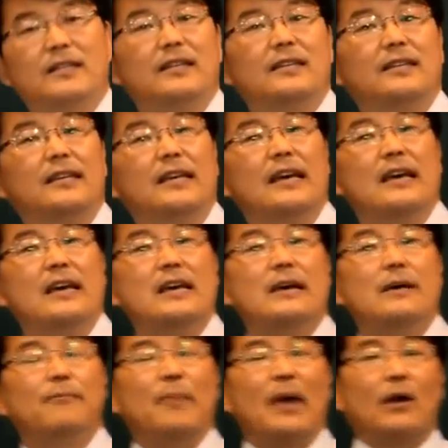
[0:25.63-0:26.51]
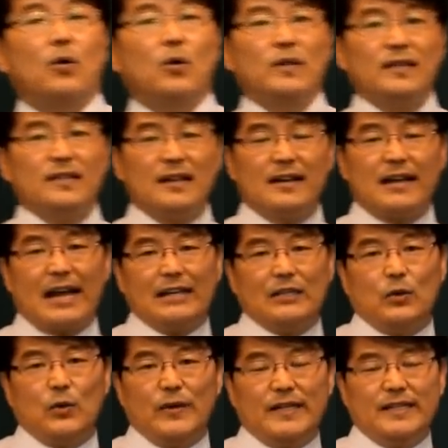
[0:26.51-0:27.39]
이 백호대사를
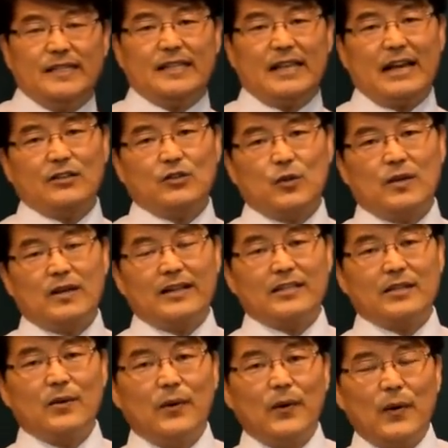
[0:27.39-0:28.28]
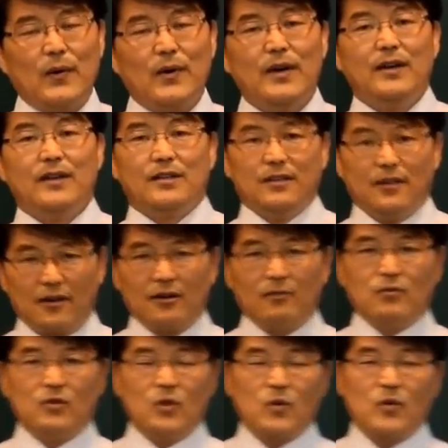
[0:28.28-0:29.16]
가지고 있는 사주를 가지고
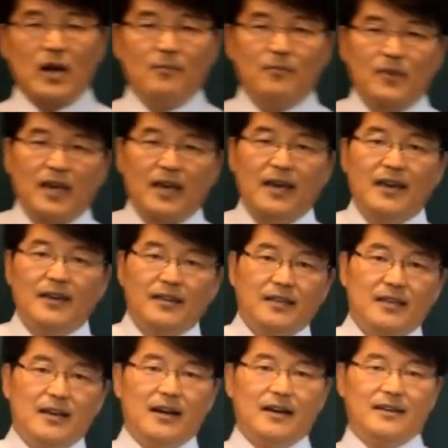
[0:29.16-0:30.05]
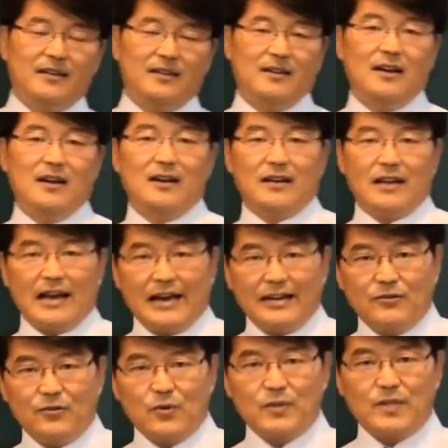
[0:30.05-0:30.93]
여러분들과 함께 이야기를
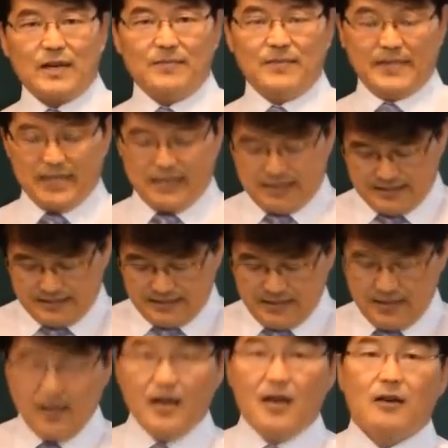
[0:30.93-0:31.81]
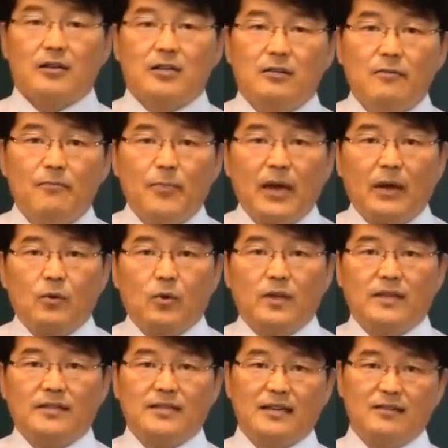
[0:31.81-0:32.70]
나누고자 합니다. 그럼
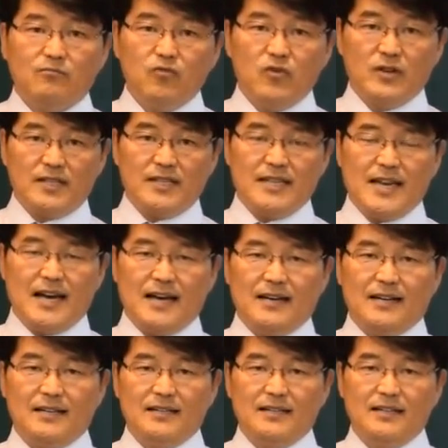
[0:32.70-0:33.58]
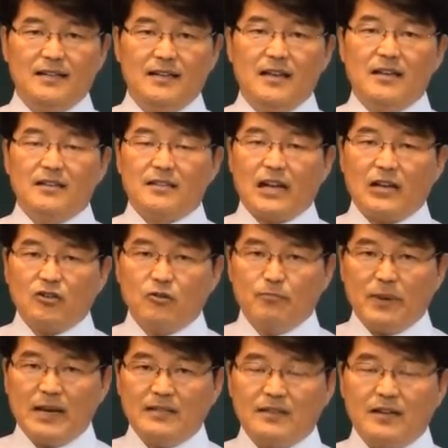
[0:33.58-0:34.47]
백호대사는 무엇이냐?
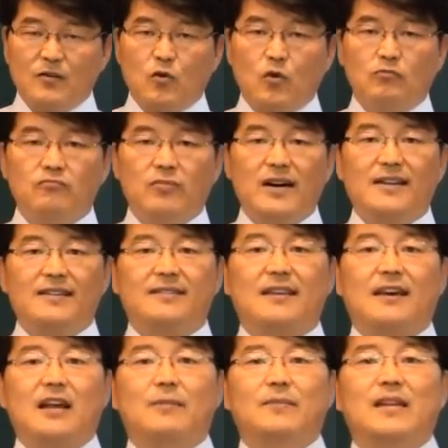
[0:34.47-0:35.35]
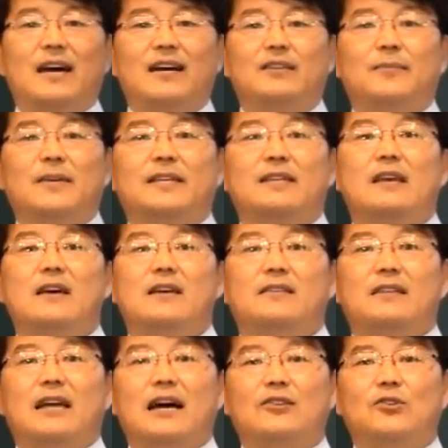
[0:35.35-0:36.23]
사주팔자를 공부하는 사람이나 아니면
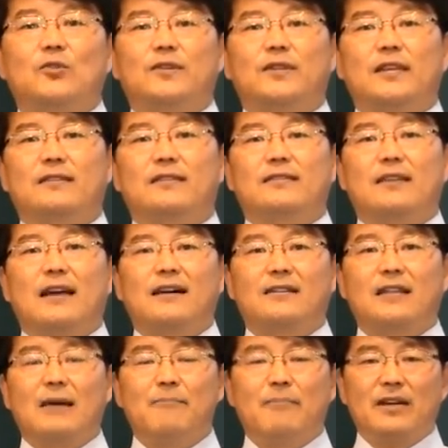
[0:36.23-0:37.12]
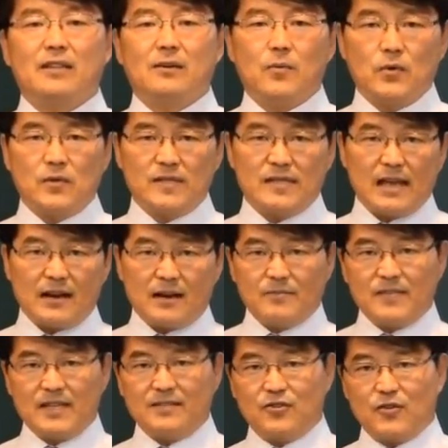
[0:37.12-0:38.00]
사주 어디서 상담받아보신
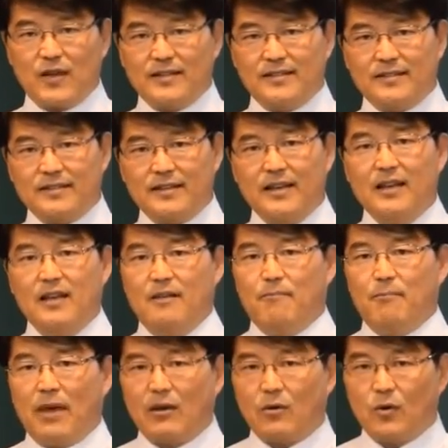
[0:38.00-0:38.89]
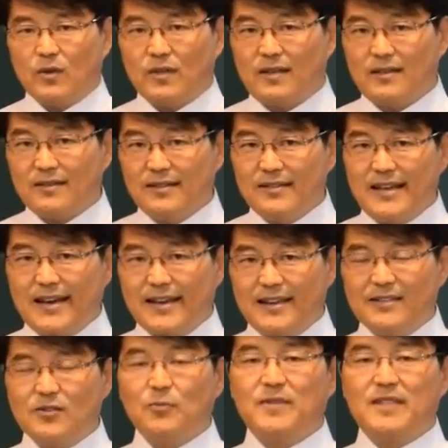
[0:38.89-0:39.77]
사람들 중에는 백호대사
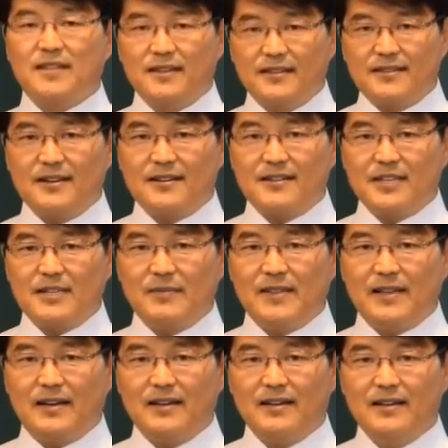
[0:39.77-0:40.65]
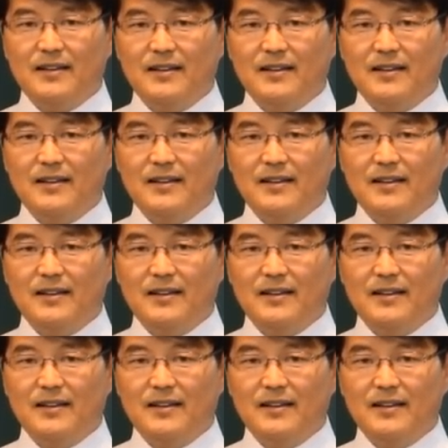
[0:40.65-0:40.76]
이야기를 좀 들었을 것입니다.